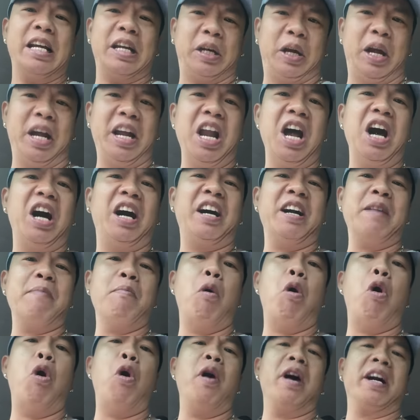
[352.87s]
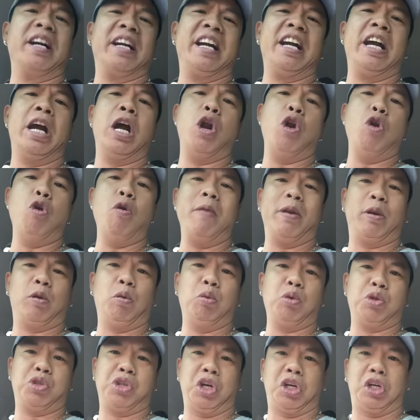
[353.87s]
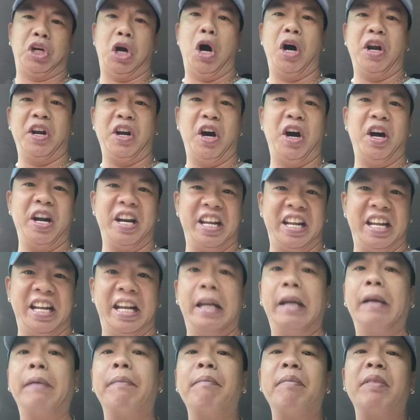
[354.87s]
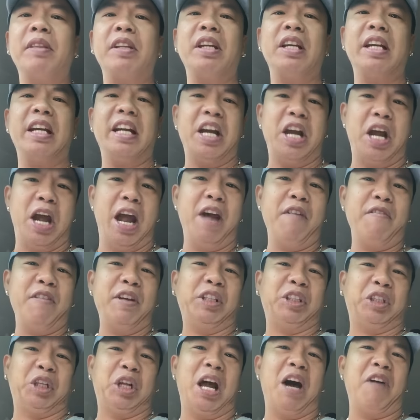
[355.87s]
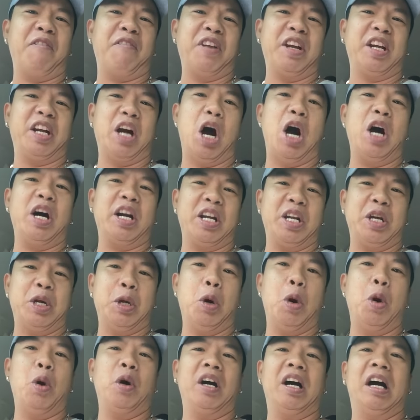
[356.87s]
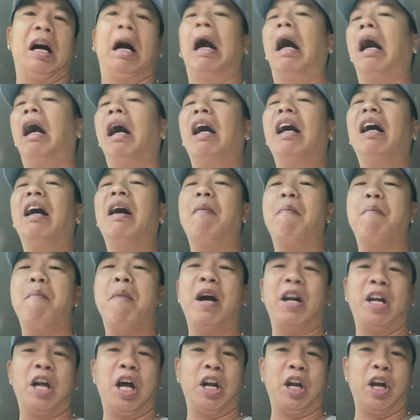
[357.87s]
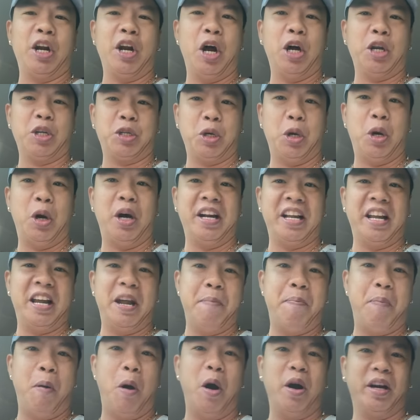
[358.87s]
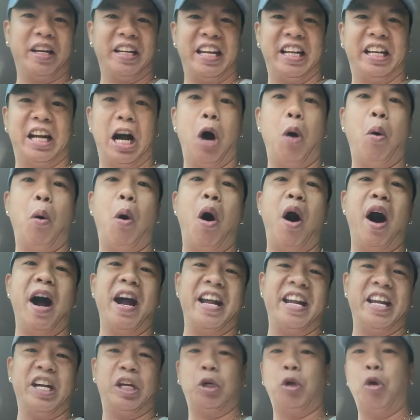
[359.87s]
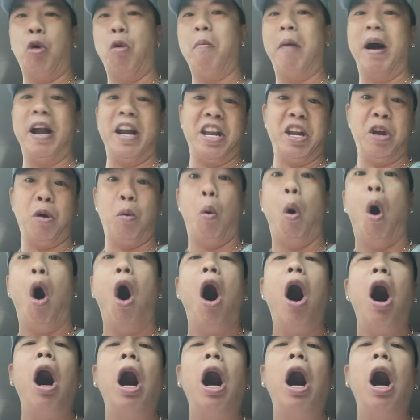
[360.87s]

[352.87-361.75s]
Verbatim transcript: kailangan mong lumiko sa ni. Heavy traffic ang iyong mararanasan pag ikaw ay kumaliwa.